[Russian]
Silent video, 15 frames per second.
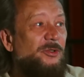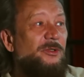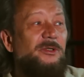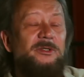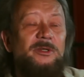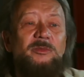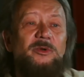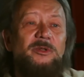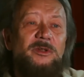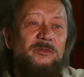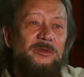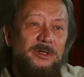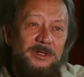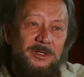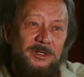что над тобой,
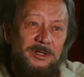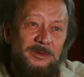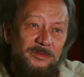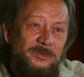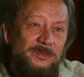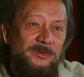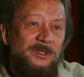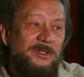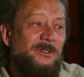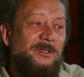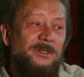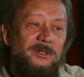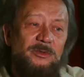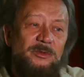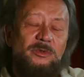наверное, нимф
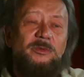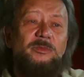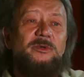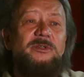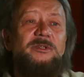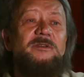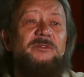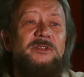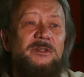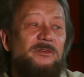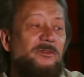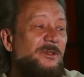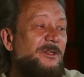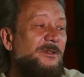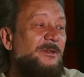светится, которые просто не все
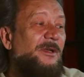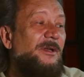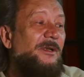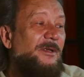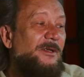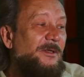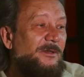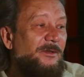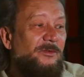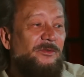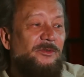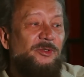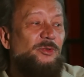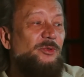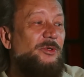видят, и
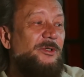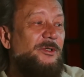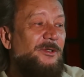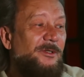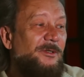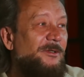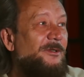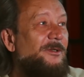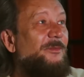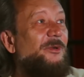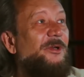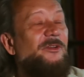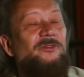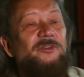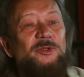ввиду их
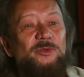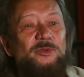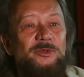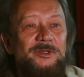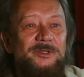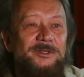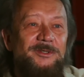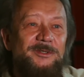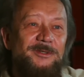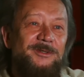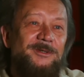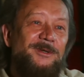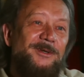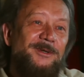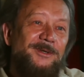
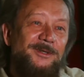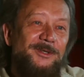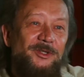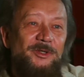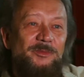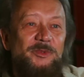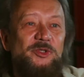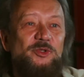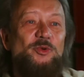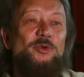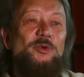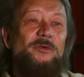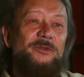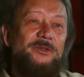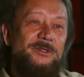непродвинутости и
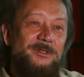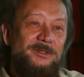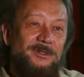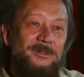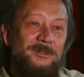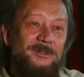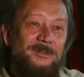бездуховности.